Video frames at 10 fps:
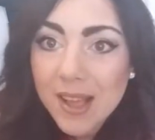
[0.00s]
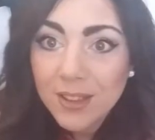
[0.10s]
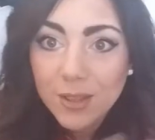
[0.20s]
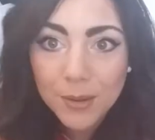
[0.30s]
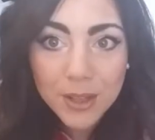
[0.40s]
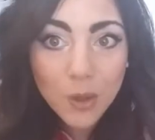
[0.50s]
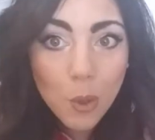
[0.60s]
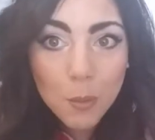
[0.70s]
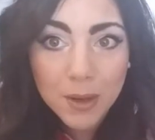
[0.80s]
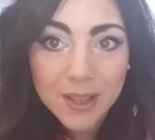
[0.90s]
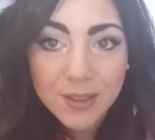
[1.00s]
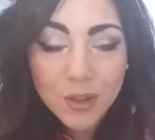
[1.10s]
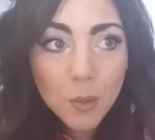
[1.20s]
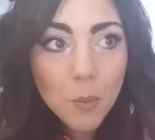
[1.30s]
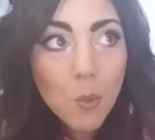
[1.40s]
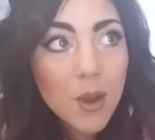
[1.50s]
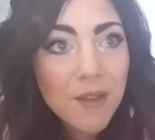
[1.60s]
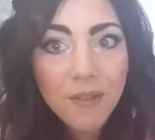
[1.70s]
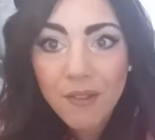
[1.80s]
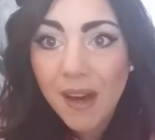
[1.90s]
sobre todo porque son
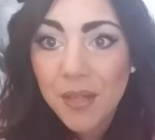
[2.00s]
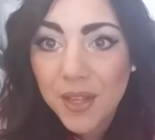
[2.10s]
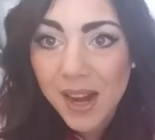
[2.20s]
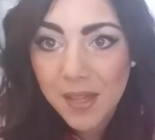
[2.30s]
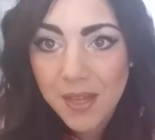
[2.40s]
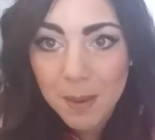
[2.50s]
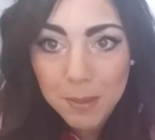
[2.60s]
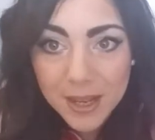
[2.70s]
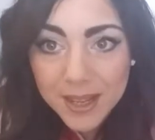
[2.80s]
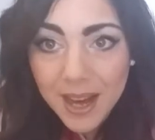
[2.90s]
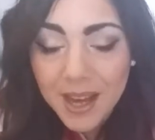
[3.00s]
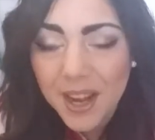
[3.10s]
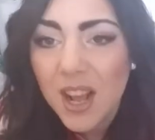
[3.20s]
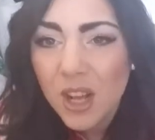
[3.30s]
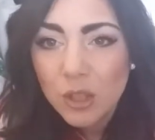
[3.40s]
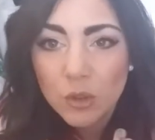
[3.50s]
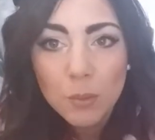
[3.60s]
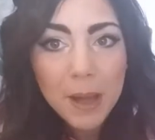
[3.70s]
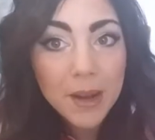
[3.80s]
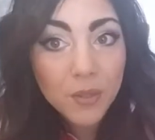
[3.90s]
muy fáciles de aplicar,
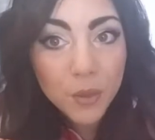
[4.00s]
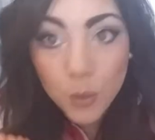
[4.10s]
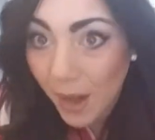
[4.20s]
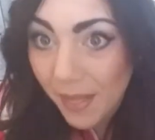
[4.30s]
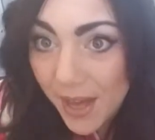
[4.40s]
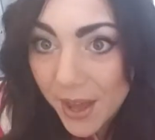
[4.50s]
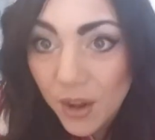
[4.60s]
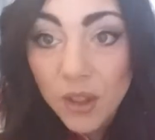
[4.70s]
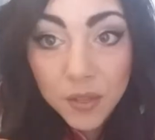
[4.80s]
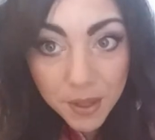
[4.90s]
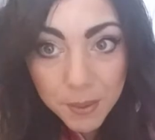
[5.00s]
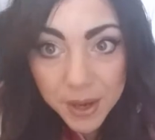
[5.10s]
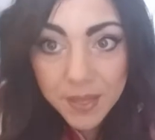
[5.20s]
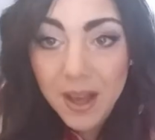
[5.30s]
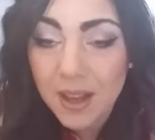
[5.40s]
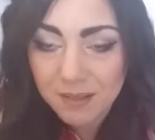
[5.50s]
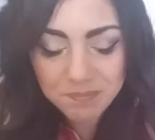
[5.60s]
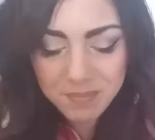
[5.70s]
súper duraderos, de verdad.